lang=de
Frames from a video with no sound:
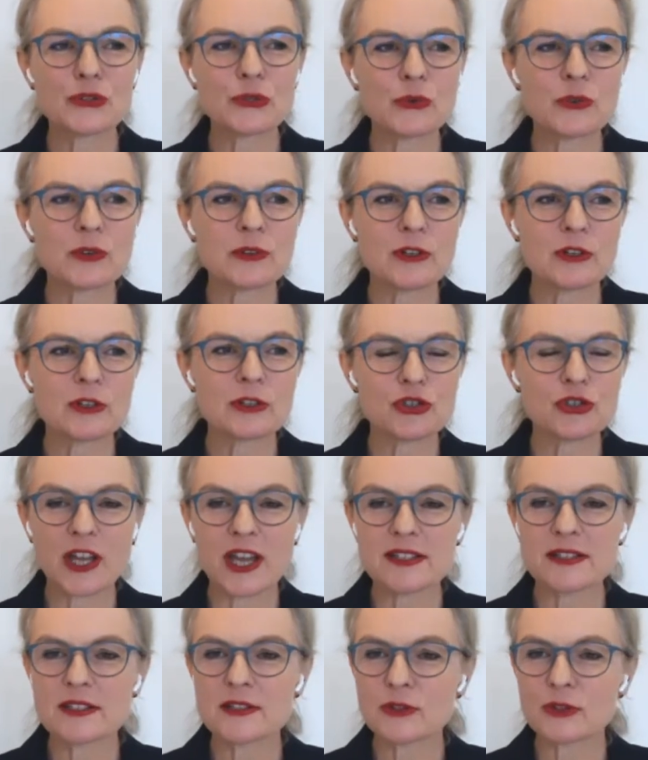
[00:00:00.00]
so
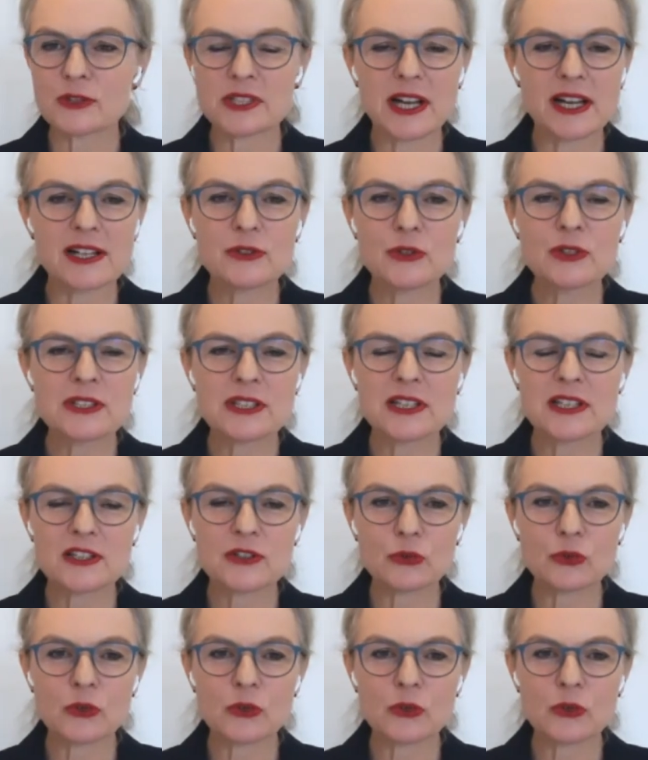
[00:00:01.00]
Stress ist total nützlich,